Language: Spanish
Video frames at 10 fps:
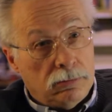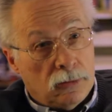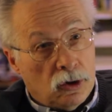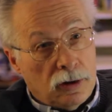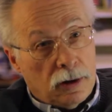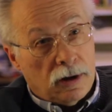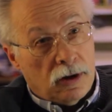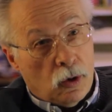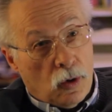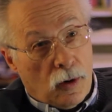¿no? decir,
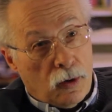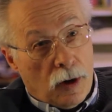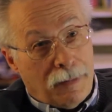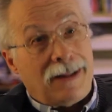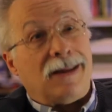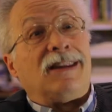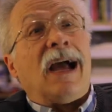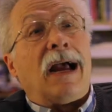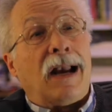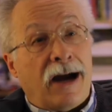no, no aparece
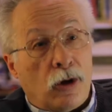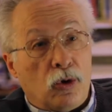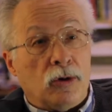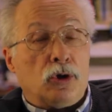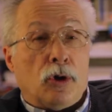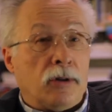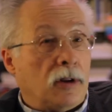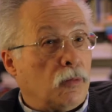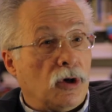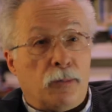tan claro como
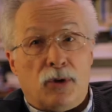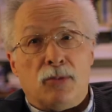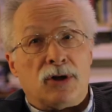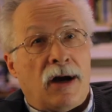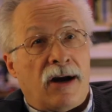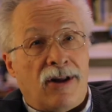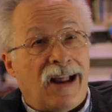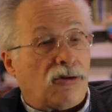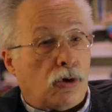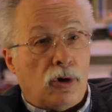entonces. Bueno, podemos hablar de
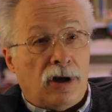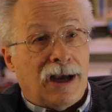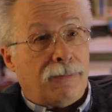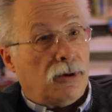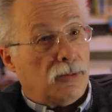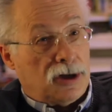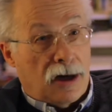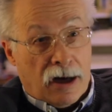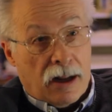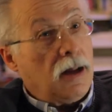la troika, podemos
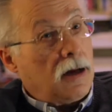hablar